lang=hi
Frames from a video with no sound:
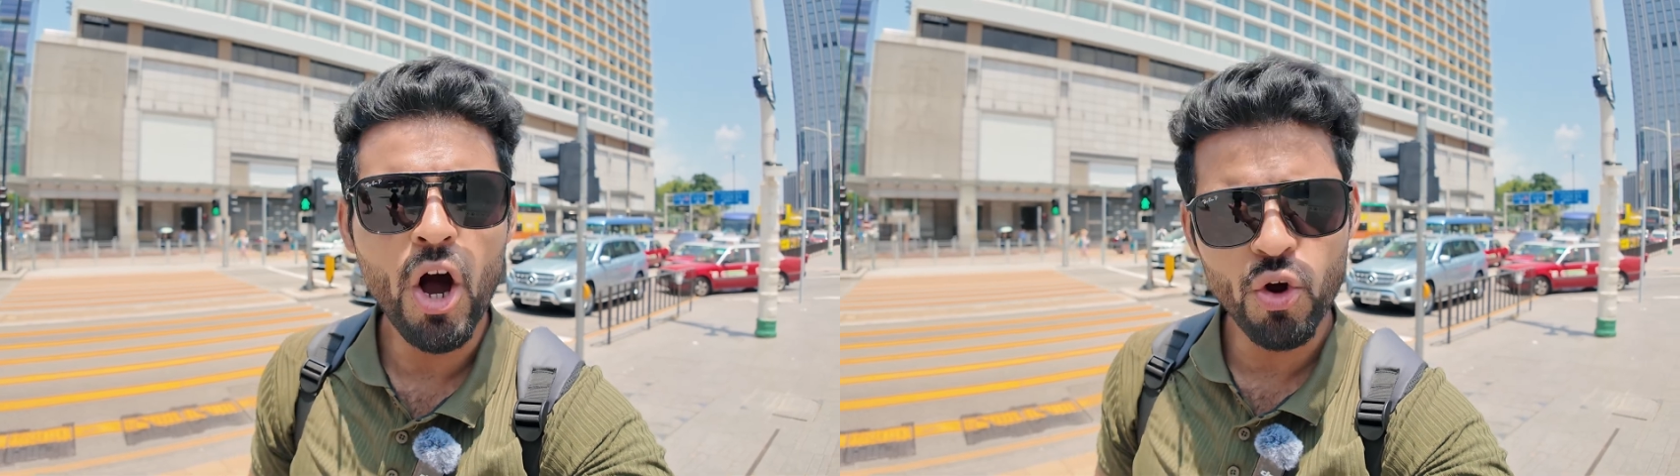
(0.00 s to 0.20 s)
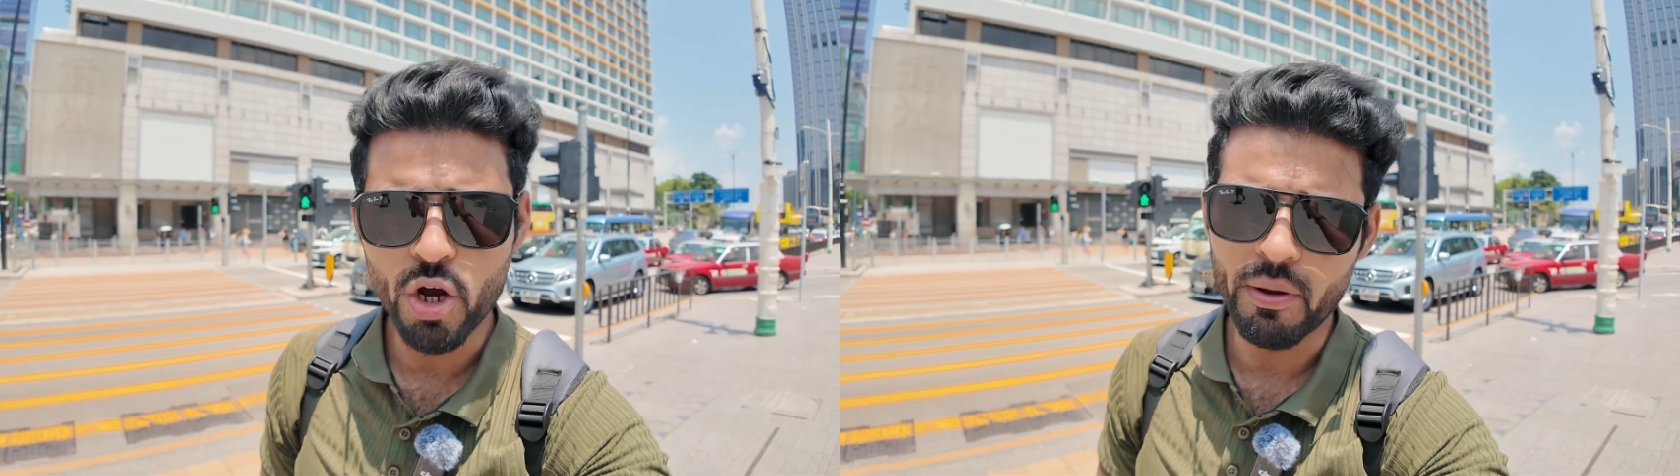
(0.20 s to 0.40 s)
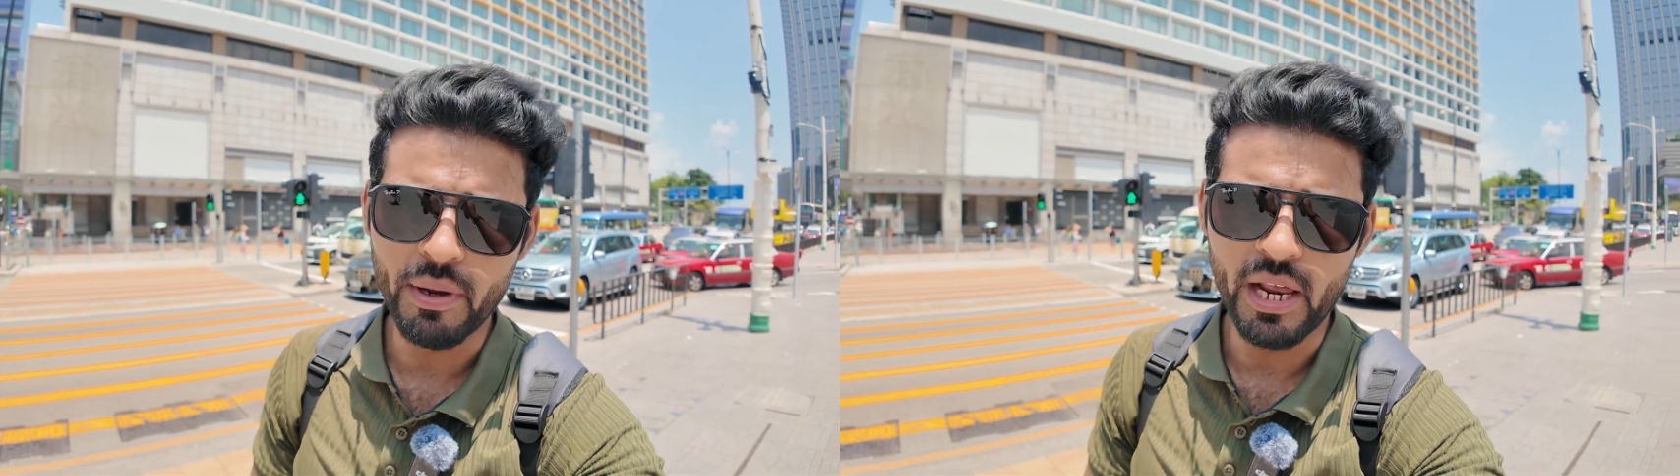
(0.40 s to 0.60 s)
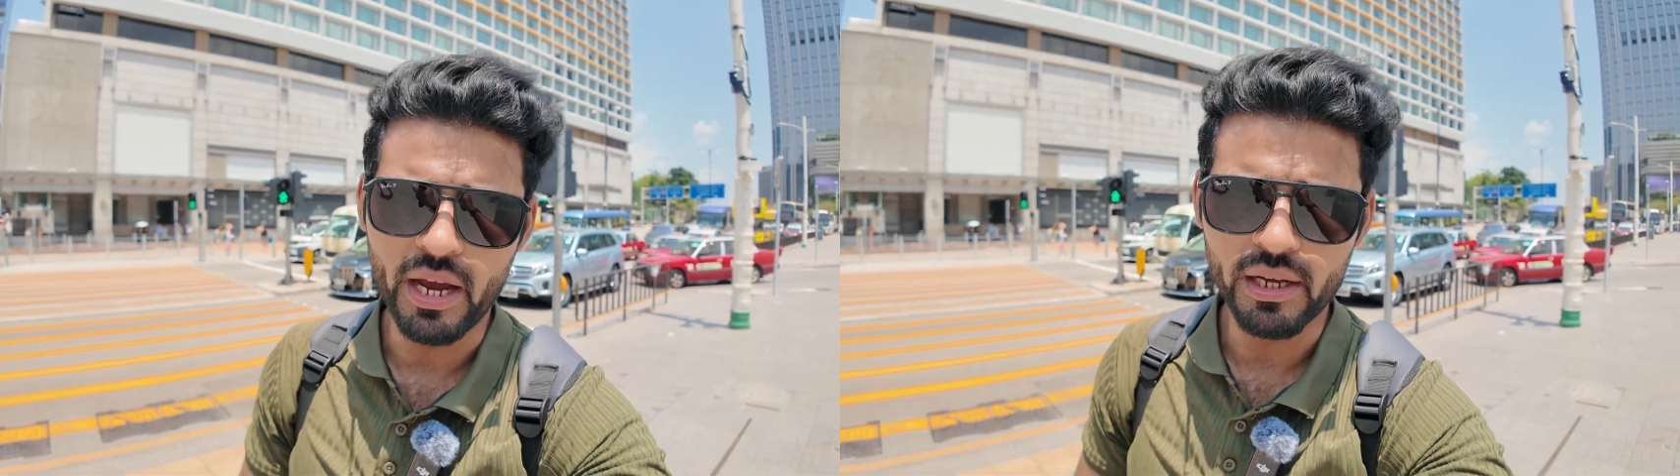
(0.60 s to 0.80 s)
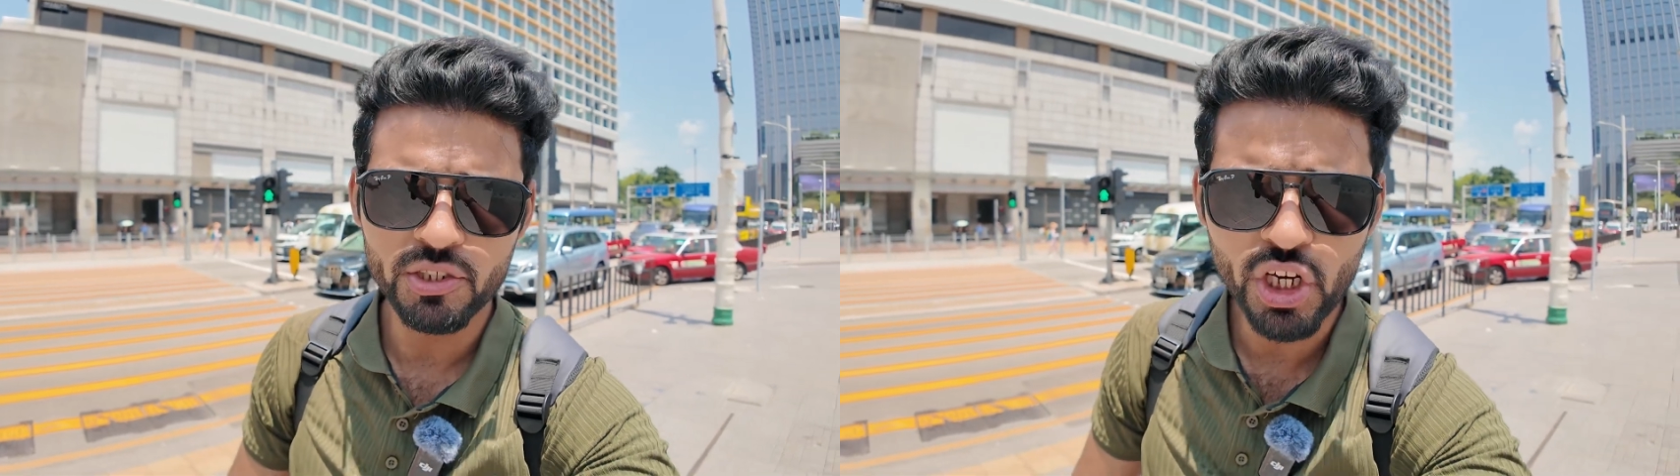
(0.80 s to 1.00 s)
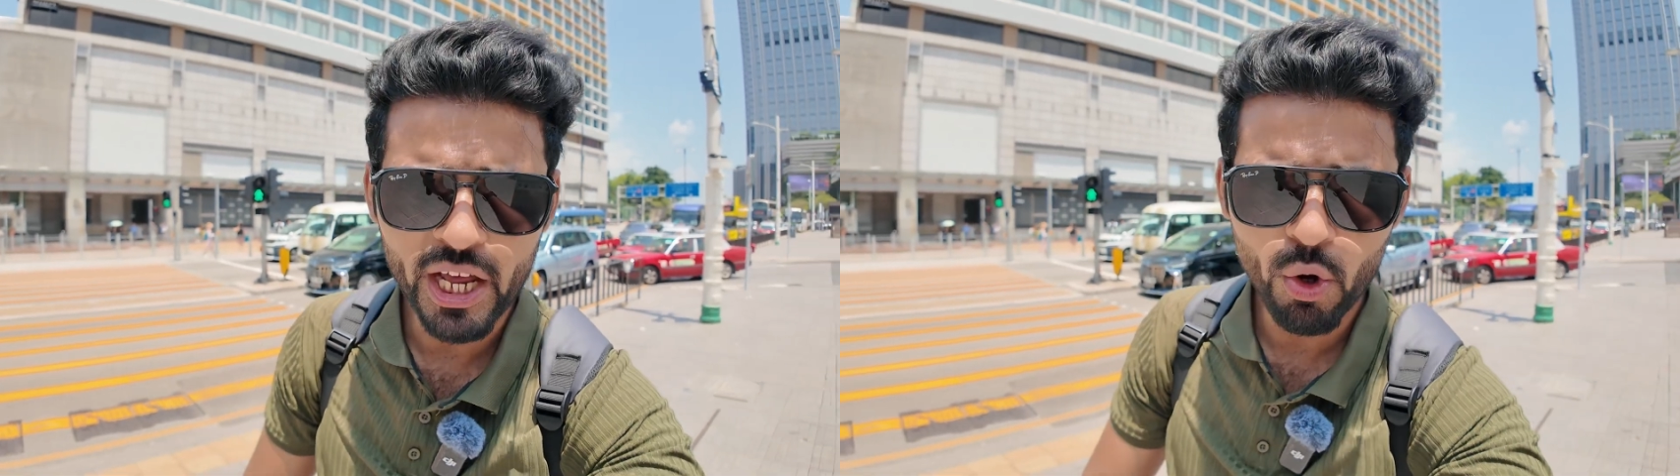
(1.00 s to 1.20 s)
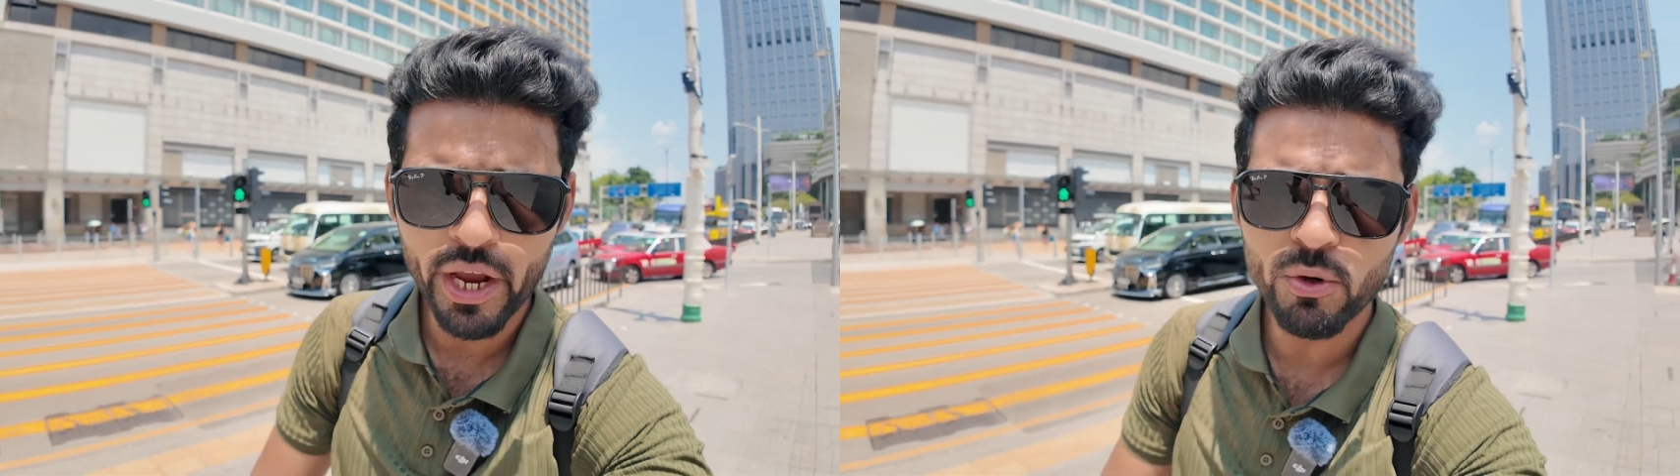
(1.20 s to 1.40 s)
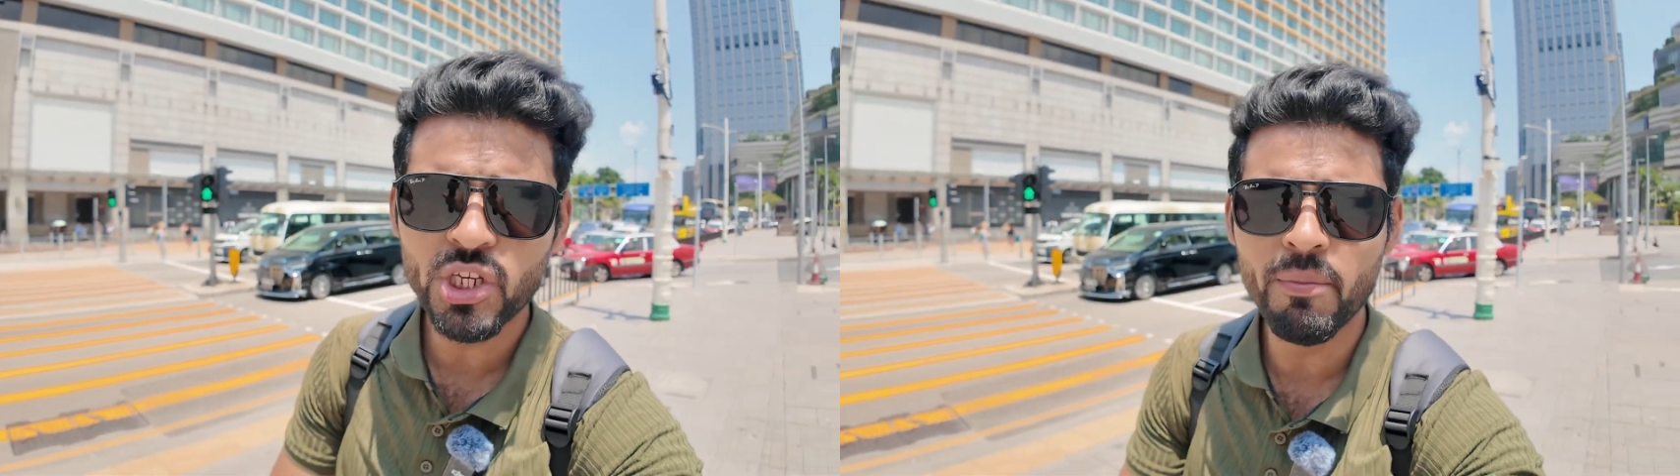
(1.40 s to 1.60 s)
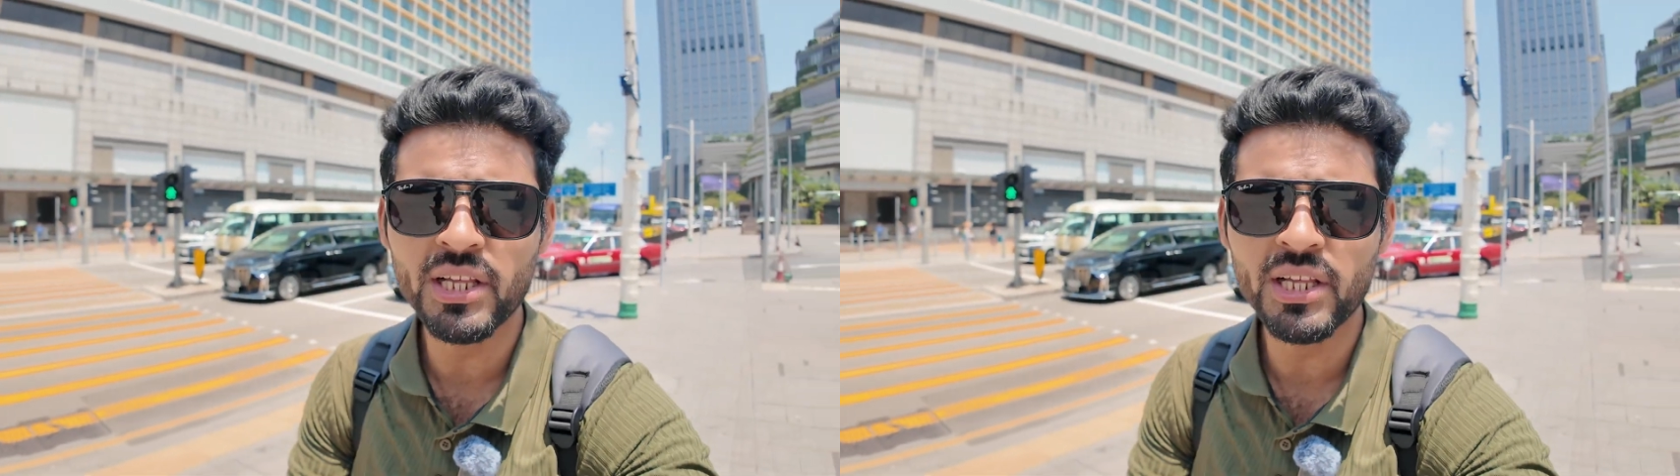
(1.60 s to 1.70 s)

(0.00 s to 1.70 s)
हांगकॉन्ग में मिलेगा चार हो गए उसके